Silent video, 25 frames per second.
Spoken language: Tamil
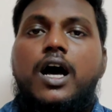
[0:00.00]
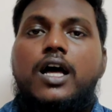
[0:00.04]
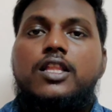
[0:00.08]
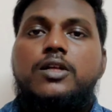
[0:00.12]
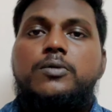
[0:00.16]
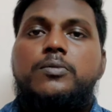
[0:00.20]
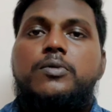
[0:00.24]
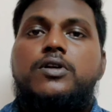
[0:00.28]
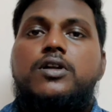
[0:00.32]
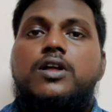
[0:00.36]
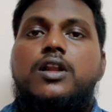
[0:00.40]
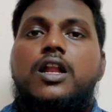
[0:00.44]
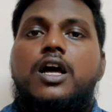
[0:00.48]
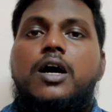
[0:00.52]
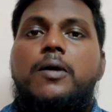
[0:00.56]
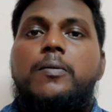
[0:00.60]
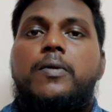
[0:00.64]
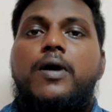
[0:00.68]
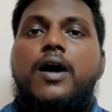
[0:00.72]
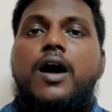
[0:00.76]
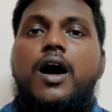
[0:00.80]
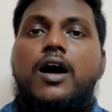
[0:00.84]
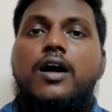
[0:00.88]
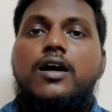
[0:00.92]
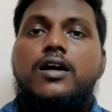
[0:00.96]
அது மட்டும்
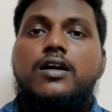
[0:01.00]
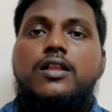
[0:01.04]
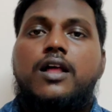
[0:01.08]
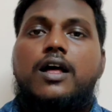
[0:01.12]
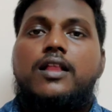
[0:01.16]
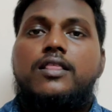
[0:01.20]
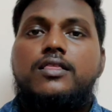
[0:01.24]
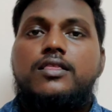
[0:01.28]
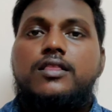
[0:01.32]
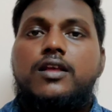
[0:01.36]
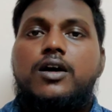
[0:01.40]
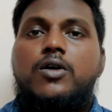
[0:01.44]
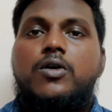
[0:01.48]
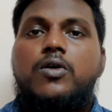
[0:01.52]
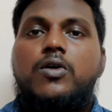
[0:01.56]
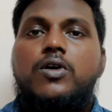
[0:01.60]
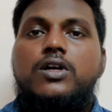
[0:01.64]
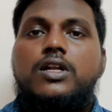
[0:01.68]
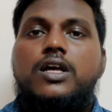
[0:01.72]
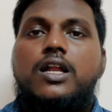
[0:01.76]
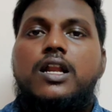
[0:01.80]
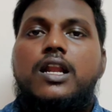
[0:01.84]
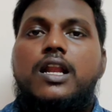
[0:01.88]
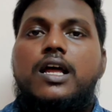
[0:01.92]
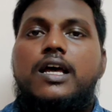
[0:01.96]
இல்லாமல் அங் அந்த
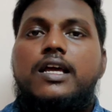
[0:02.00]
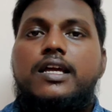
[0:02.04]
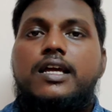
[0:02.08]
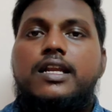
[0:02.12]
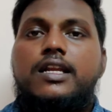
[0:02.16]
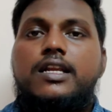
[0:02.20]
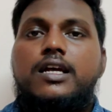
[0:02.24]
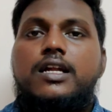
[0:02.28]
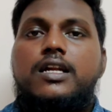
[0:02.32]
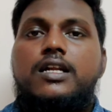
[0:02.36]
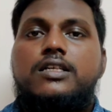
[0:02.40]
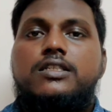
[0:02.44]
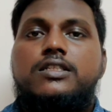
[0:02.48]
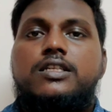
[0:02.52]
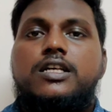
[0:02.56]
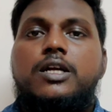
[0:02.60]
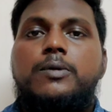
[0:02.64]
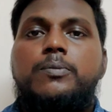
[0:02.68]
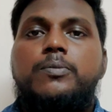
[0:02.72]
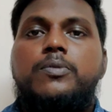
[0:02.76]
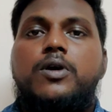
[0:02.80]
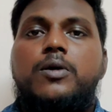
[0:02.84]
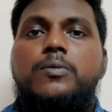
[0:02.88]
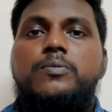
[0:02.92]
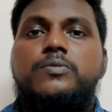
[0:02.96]
ஹோட்டலில் என்னென்ன
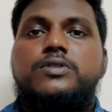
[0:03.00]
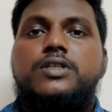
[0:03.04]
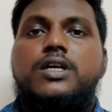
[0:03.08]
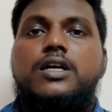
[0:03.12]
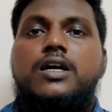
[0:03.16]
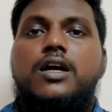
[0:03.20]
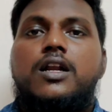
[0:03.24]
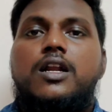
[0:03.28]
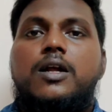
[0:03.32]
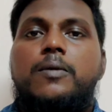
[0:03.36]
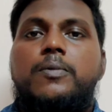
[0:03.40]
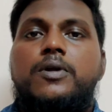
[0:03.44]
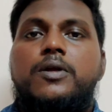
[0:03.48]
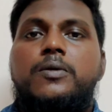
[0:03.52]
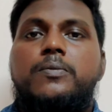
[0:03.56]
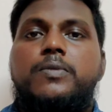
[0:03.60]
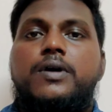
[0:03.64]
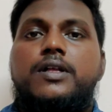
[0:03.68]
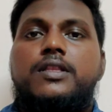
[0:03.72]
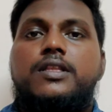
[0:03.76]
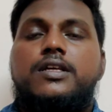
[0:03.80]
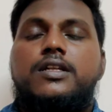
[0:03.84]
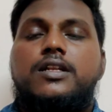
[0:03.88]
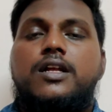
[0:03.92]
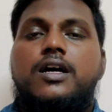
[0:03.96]
சிறப்பு அம்சங்கள் அப்படின்னு
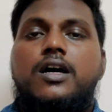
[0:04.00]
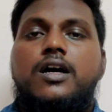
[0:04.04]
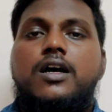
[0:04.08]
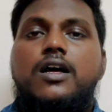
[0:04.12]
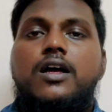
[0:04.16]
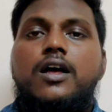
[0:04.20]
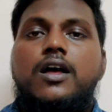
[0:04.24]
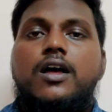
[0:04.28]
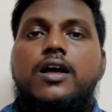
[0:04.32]
பார்த்தீங்கன்னா